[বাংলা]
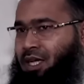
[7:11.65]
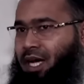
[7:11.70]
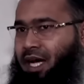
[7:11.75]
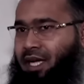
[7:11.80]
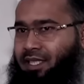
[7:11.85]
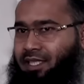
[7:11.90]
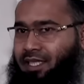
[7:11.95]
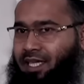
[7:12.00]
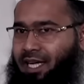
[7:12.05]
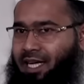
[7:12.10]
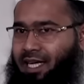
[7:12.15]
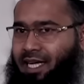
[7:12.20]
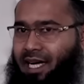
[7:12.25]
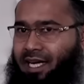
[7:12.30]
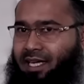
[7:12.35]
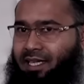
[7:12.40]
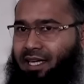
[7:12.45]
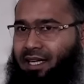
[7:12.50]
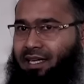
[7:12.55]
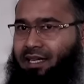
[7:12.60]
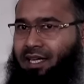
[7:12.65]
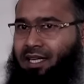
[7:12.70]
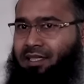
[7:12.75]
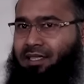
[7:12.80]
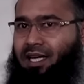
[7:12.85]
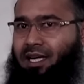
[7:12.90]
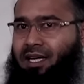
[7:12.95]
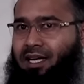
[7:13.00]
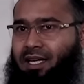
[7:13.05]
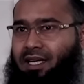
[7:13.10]
আর সেই জ্ঞানটা না
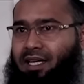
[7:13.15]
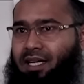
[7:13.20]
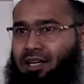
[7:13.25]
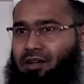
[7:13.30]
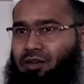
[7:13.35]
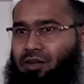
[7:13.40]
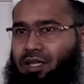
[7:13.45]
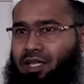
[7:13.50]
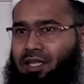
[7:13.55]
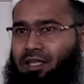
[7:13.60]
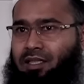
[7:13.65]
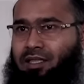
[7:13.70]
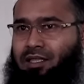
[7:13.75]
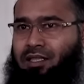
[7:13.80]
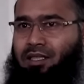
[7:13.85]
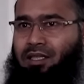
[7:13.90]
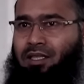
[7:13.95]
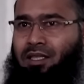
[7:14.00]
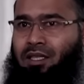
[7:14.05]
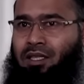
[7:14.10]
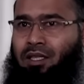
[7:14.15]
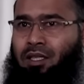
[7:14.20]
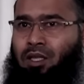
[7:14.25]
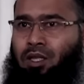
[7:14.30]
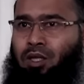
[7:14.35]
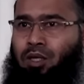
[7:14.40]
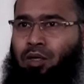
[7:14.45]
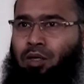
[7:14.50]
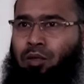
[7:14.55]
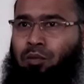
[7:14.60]
থাকার কারণেই
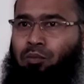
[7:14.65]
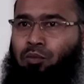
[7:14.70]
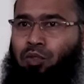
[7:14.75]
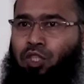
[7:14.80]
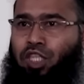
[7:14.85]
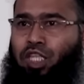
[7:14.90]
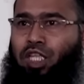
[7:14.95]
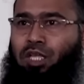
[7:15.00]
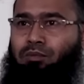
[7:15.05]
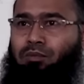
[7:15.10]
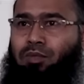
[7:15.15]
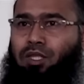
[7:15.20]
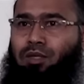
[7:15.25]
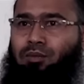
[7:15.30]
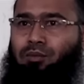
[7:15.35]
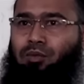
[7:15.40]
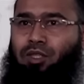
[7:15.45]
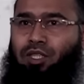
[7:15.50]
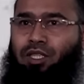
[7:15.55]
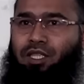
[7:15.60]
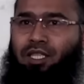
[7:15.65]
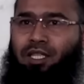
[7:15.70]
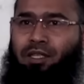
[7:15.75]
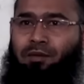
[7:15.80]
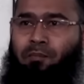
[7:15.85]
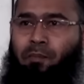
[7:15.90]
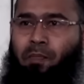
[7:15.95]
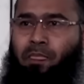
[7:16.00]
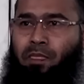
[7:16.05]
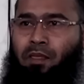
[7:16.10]
মুসলিমদের মধ্যে
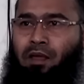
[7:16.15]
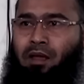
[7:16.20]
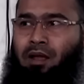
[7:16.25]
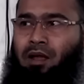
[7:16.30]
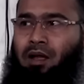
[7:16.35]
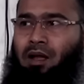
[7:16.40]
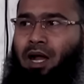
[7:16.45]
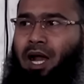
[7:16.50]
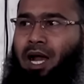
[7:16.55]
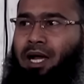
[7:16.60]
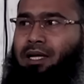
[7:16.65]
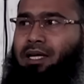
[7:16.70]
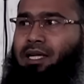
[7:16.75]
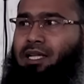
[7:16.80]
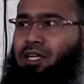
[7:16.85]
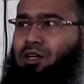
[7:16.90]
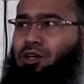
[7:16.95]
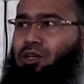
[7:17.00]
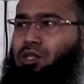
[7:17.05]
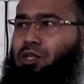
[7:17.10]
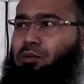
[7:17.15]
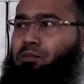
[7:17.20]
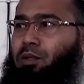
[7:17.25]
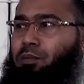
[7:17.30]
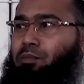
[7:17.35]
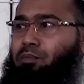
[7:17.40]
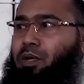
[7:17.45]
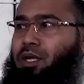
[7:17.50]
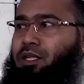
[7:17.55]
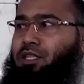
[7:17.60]
আকিদাগত
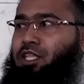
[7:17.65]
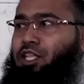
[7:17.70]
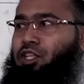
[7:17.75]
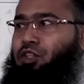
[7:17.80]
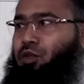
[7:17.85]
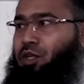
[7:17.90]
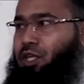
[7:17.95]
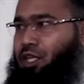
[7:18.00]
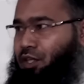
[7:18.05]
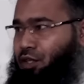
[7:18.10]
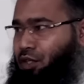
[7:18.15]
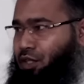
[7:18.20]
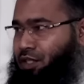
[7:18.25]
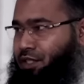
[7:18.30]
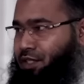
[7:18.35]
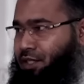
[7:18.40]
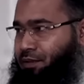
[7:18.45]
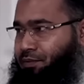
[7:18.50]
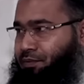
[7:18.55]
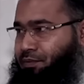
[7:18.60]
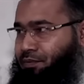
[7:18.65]
বিভ্রান্তি তৈরি হয়েছে